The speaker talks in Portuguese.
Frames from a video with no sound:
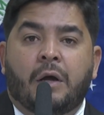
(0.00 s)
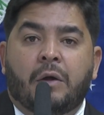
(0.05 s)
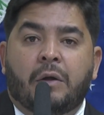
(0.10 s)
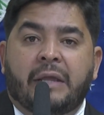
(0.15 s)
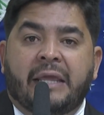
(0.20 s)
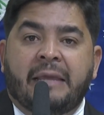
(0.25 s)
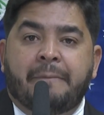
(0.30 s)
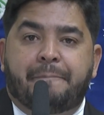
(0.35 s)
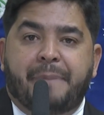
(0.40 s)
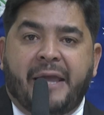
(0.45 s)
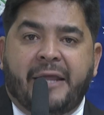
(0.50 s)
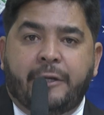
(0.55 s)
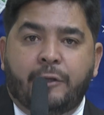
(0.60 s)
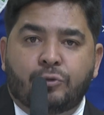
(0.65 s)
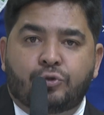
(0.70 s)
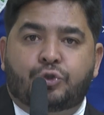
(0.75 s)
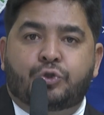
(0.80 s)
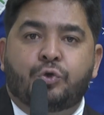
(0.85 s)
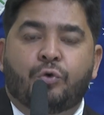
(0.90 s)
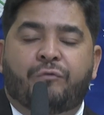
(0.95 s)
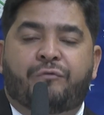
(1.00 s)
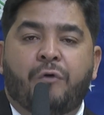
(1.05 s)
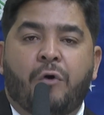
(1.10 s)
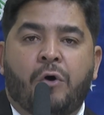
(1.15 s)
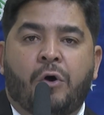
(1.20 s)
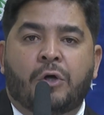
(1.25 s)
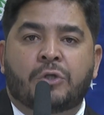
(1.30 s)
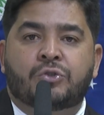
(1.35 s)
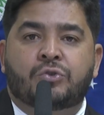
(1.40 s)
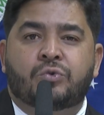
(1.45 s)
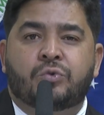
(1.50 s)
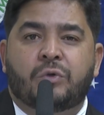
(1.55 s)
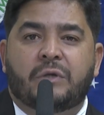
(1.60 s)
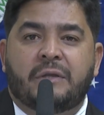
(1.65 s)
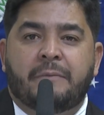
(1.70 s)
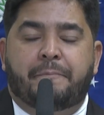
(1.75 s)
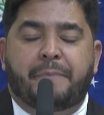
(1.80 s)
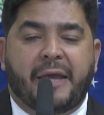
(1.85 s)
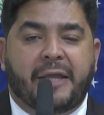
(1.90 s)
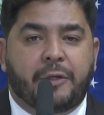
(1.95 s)
em período chuvoso,
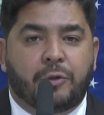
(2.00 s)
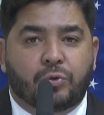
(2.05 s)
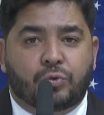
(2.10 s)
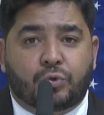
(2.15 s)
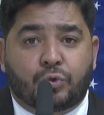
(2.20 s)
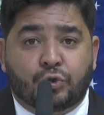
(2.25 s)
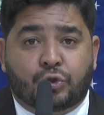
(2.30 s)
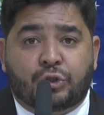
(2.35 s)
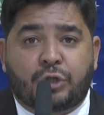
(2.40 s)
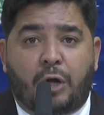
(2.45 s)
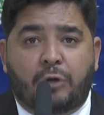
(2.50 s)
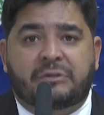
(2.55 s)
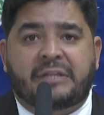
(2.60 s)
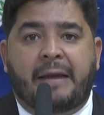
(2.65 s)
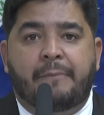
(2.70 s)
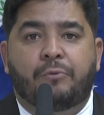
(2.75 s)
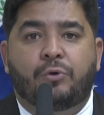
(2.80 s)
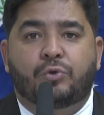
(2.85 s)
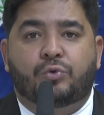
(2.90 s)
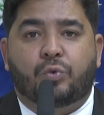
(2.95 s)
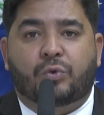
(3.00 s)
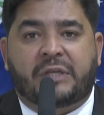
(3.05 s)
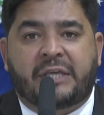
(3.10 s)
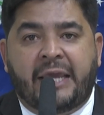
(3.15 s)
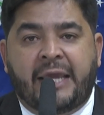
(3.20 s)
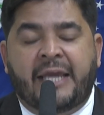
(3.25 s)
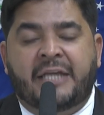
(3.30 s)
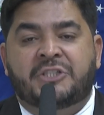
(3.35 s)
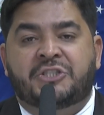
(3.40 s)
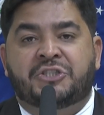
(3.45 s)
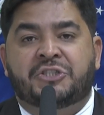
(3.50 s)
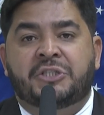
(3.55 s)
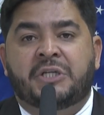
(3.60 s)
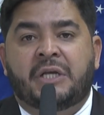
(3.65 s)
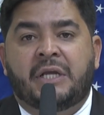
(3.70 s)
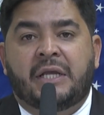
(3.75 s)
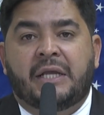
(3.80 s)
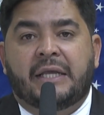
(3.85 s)
em período que o sol está muito quente,